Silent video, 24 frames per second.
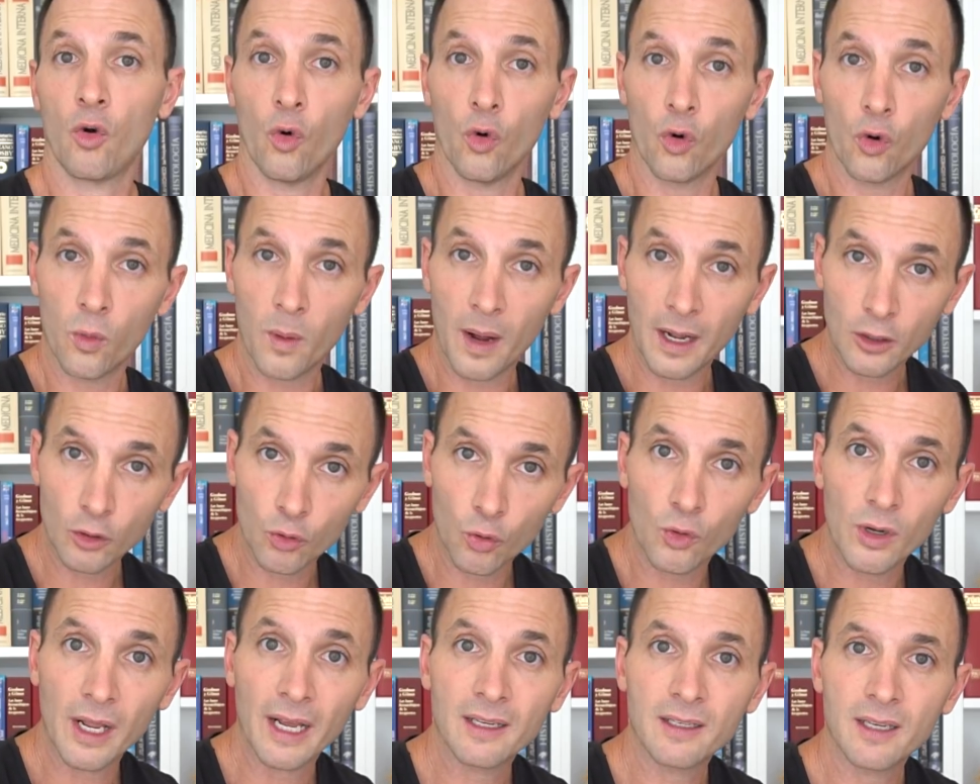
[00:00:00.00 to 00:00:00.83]

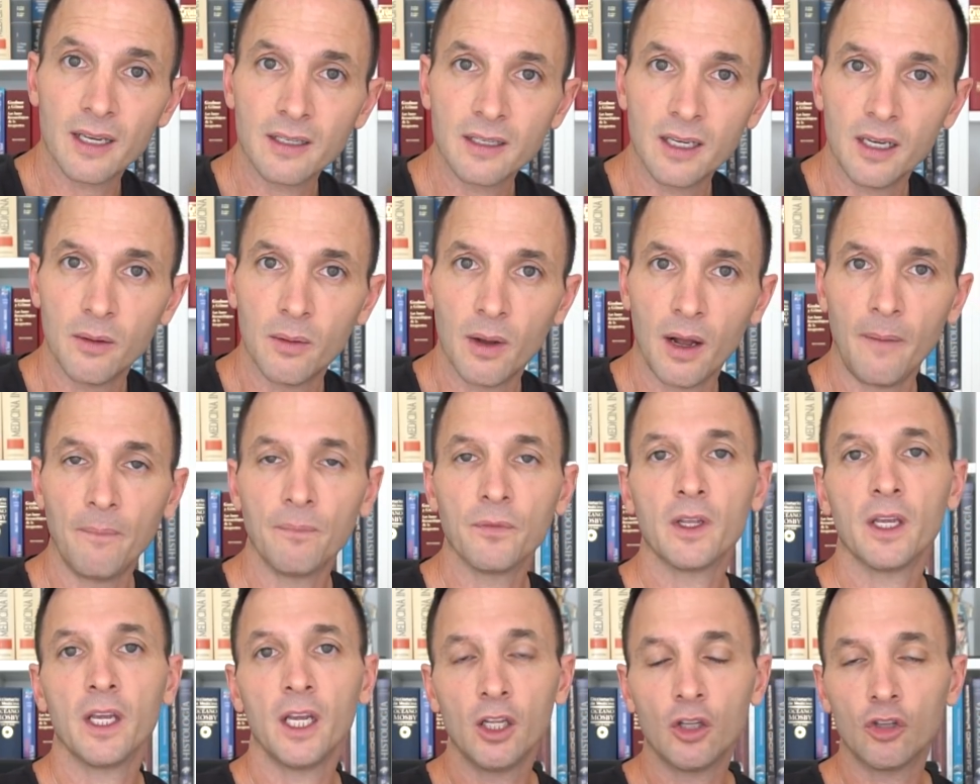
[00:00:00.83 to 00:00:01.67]
curvatura excesiva
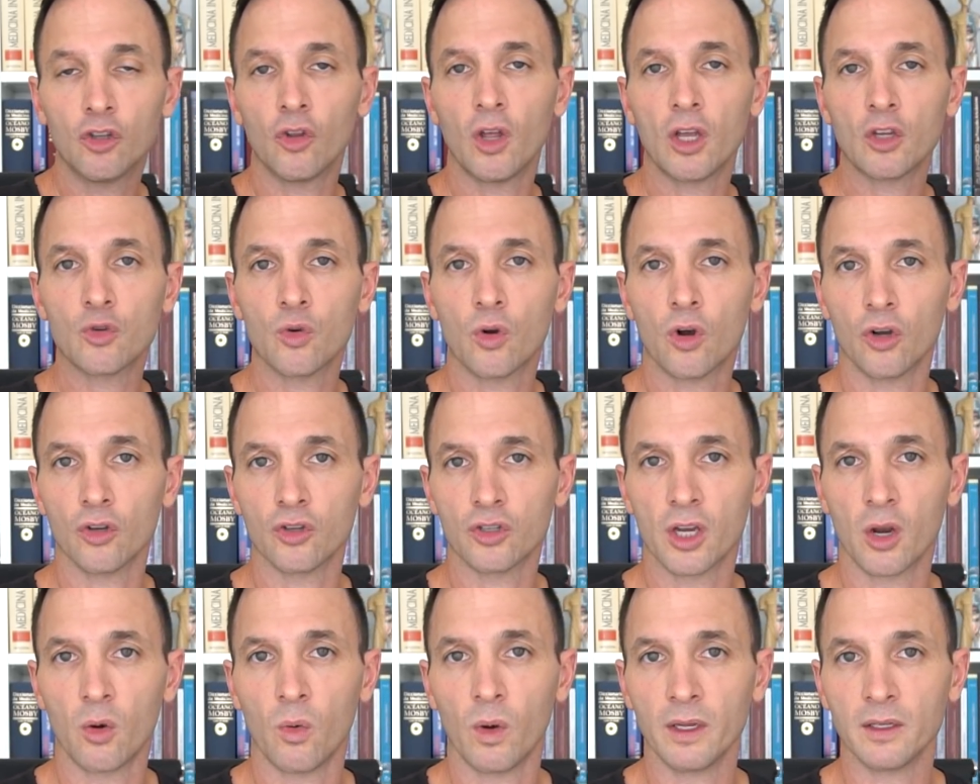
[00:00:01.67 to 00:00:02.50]
y todas sus
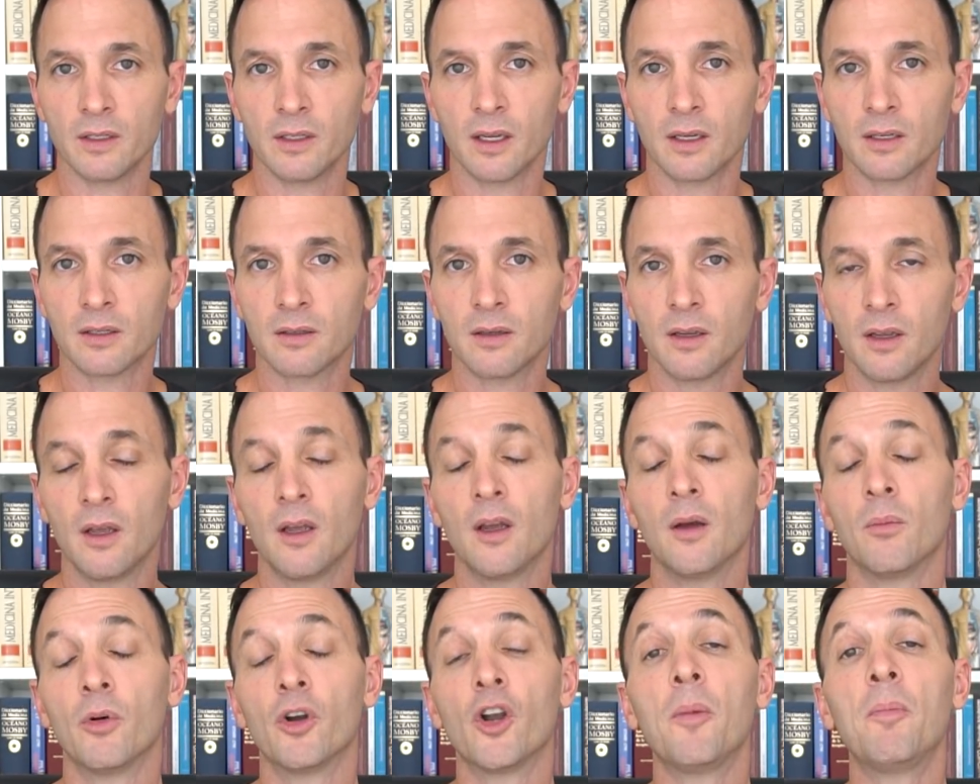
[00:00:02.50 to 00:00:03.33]
consecuencias.
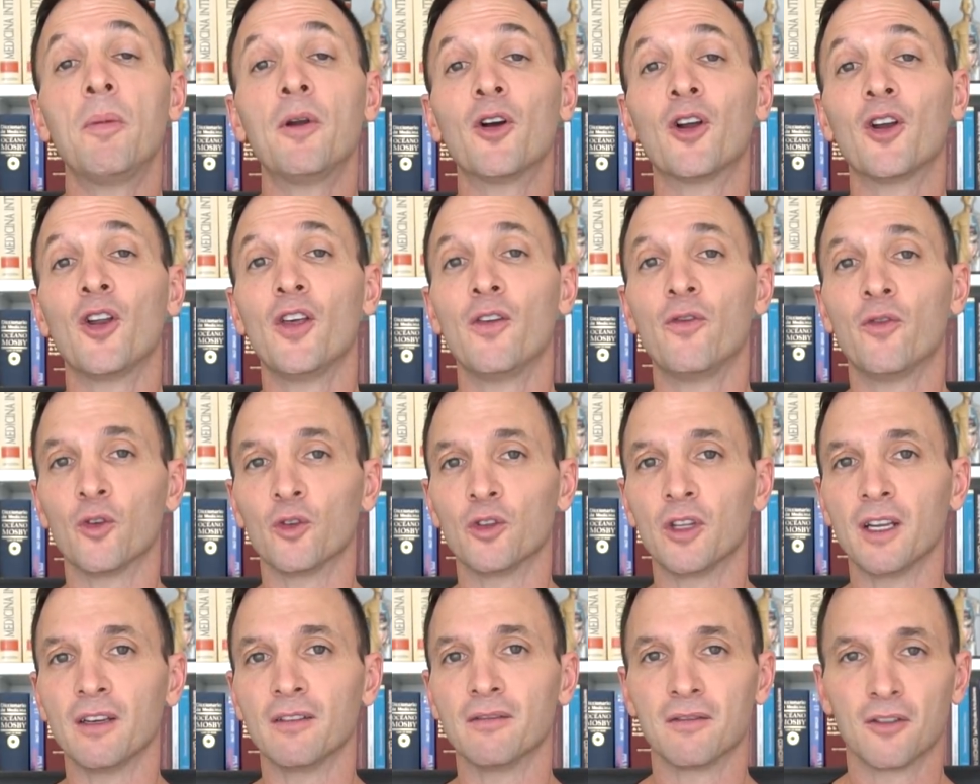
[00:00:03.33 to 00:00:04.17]
Bueno, espero que lo
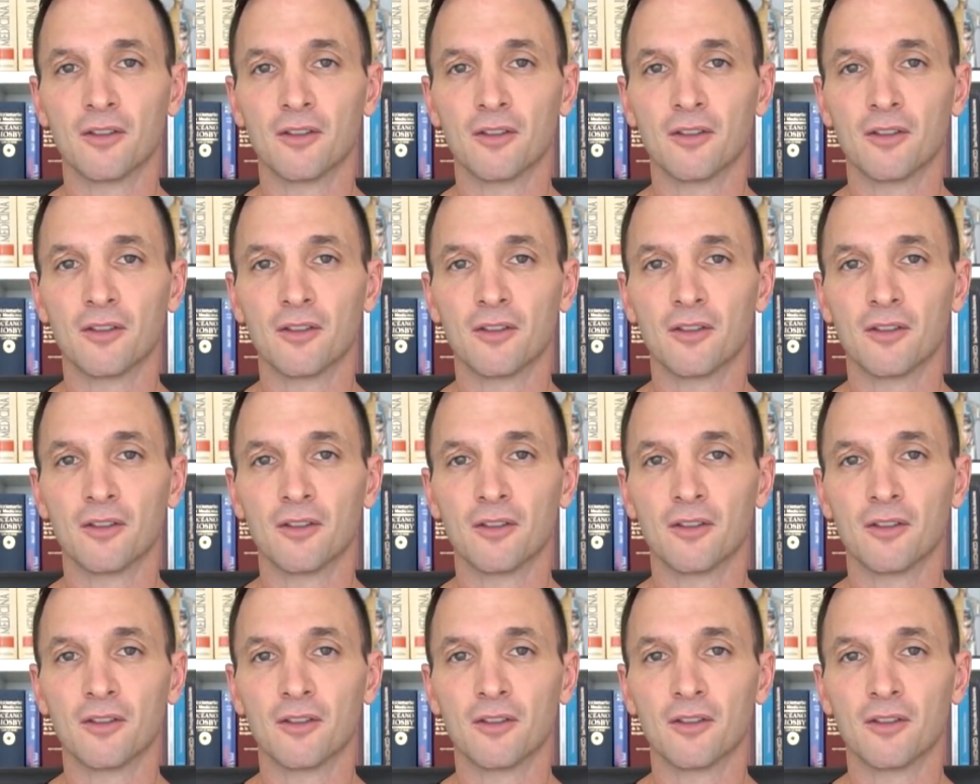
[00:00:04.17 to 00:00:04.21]
disfruten.